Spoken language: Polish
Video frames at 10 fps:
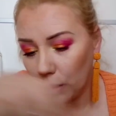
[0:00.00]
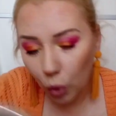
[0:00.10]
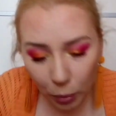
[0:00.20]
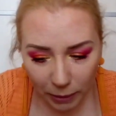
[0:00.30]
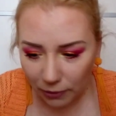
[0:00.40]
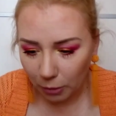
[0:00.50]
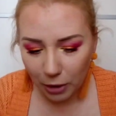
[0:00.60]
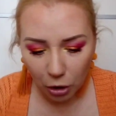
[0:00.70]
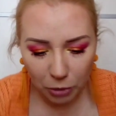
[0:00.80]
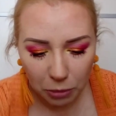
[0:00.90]
umiem
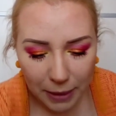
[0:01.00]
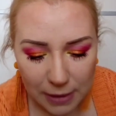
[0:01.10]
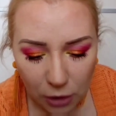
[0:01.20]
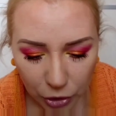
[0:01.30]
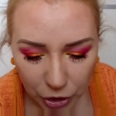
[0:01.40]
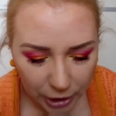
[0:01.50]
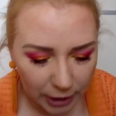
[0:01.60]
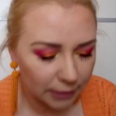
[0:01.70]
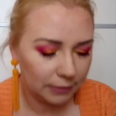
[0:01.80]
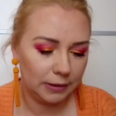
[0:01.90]
sobie robić paznokcie